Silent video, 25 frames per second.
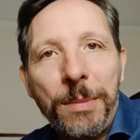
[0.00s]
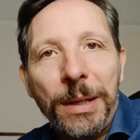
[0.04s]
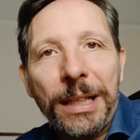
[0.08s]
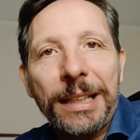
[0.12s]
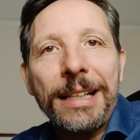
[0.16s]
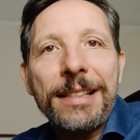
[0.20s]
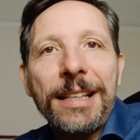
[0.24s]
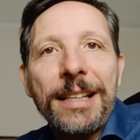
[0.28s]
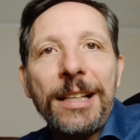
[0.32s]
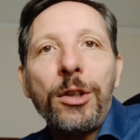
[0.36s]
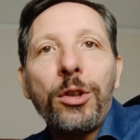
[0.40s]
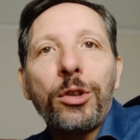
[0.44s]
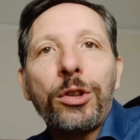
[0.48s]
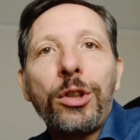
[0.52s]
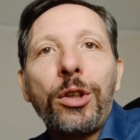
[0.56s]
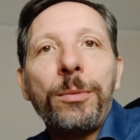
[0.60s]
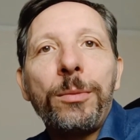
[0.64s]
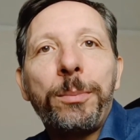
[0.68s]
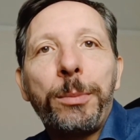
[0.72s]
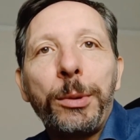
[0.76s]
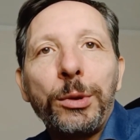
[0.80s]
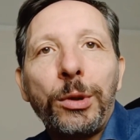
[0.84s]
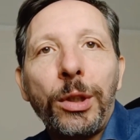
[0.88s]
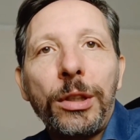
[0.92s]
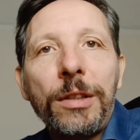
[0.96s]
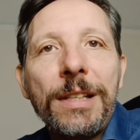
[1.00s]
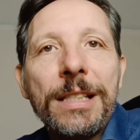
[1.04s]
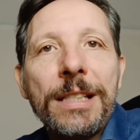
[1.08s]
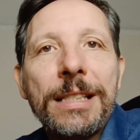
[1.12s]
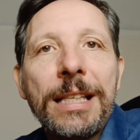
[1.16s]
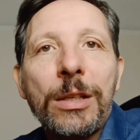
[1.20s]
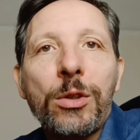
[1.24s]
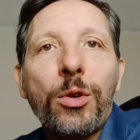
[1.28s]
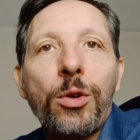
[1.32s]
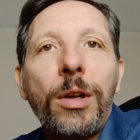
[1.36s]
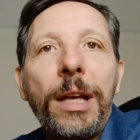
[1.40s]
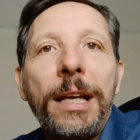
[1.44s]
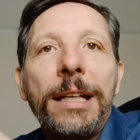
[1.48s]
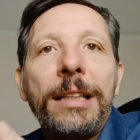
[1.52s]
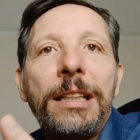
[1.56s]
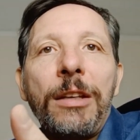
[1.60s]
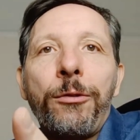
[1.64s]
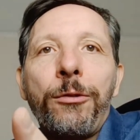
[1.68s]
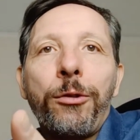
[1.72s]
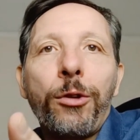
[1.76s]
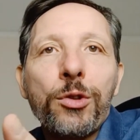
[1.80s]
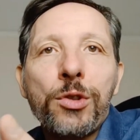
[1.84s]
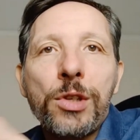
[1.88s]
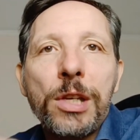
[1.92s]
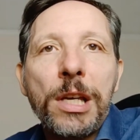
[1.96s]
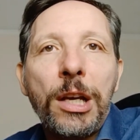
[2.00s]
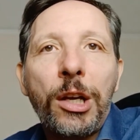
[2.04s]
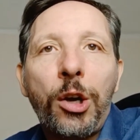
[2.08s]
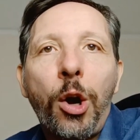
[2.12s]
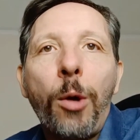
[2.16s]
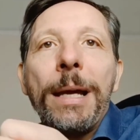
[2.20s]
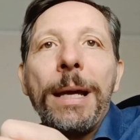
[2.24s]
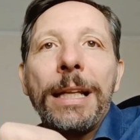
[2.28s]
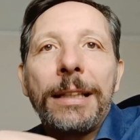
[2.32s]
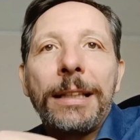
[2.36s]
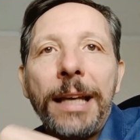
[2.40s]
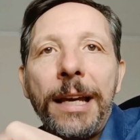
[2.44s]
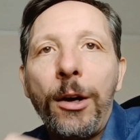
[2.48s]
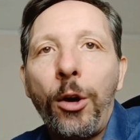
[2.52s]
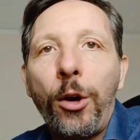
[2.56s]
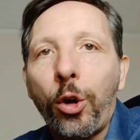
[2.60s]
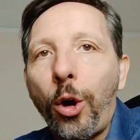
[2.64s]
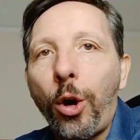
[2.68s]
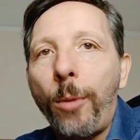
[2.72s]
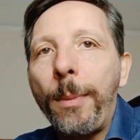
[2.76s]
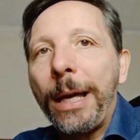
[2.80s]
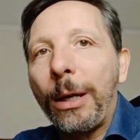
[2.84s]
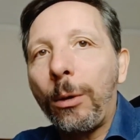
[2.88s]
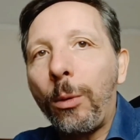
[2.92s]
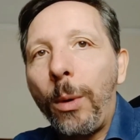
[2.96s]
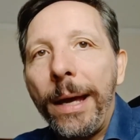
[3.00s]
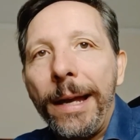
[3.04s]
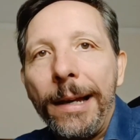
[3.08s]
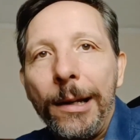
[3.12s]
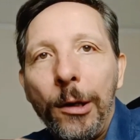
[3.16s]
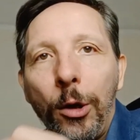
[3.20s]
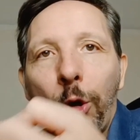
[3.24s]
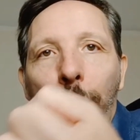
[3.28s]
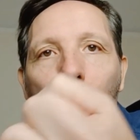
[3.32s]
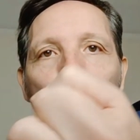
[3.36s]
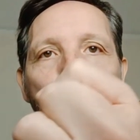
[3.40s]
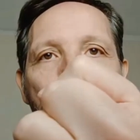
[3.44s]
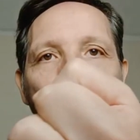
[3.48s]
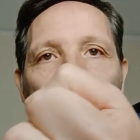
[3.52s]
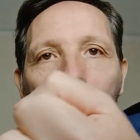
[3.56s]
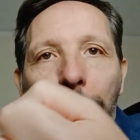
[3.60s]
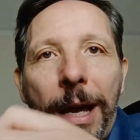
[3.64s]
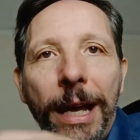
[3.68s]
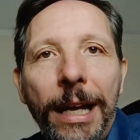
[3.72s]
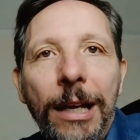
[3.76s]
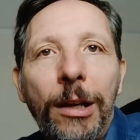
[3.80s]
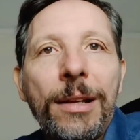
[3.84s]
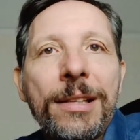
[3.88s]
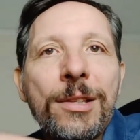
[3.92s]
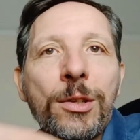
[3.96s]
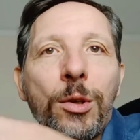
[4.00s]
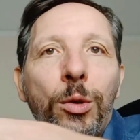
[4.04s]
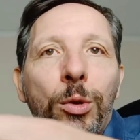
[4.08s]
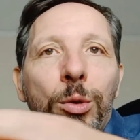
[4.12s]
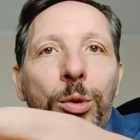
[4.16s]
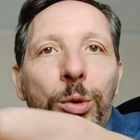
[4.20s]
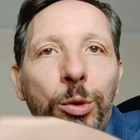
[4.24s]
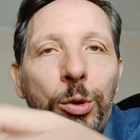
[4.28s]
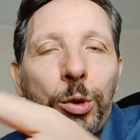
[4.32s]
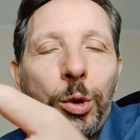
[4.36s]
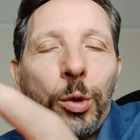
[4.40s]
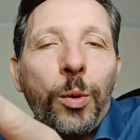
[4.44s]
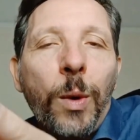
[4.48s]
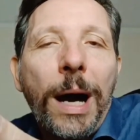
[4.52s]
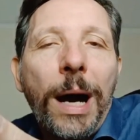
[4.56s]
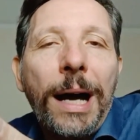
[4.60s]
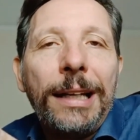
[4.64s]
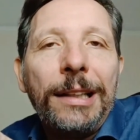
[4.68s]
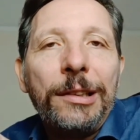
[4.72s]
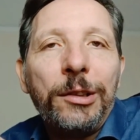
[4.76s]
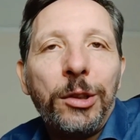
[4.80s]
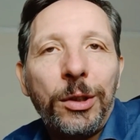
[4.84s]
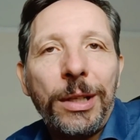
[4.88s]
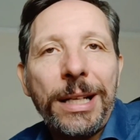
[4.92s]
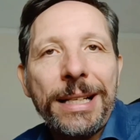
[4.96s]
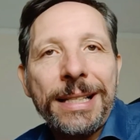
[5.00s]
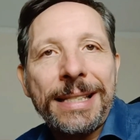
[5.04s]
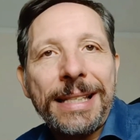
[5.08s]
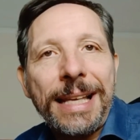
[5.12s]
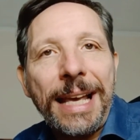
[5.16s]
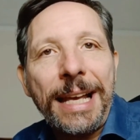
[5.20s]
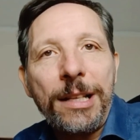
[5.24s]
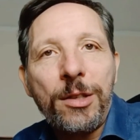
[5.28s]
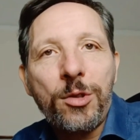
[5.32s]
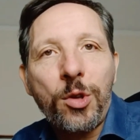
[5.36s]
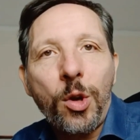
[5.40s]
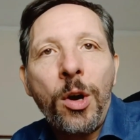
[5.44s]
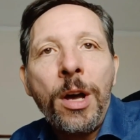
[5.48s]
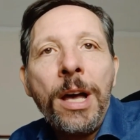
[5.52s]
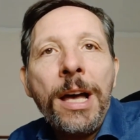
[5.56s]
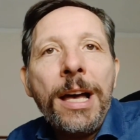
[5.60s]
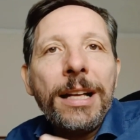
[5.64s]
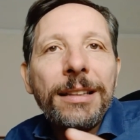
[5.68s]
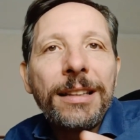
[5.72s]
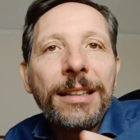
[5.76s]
perché se io do il punto di vista solo ai tifosi come te o come quello, come quello, e sono tutti uguali, non ha senso,